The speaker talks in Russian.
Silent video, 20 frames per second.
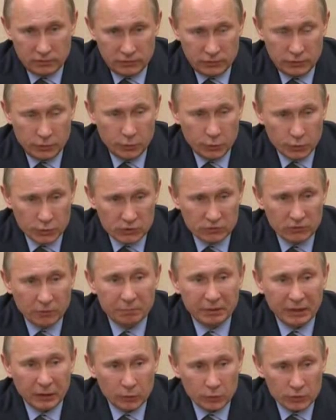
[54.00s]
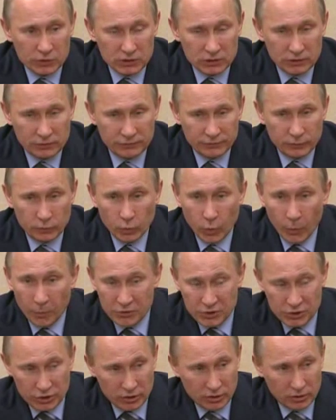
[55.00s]
серьезного прироста в
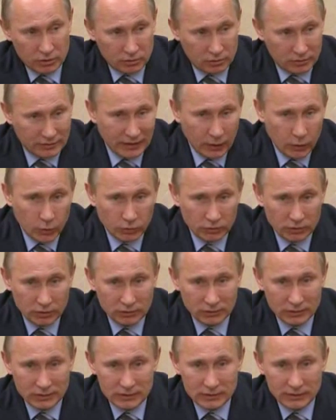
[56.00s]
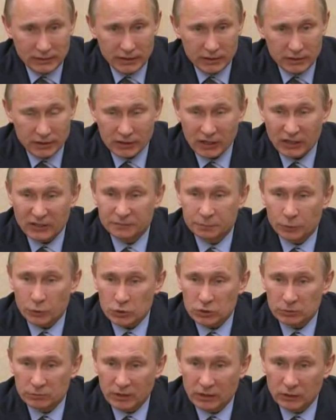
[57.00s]
общих доходах населения, как в
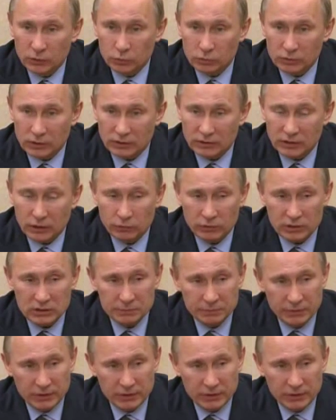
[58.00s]
прошлом году, когда у нас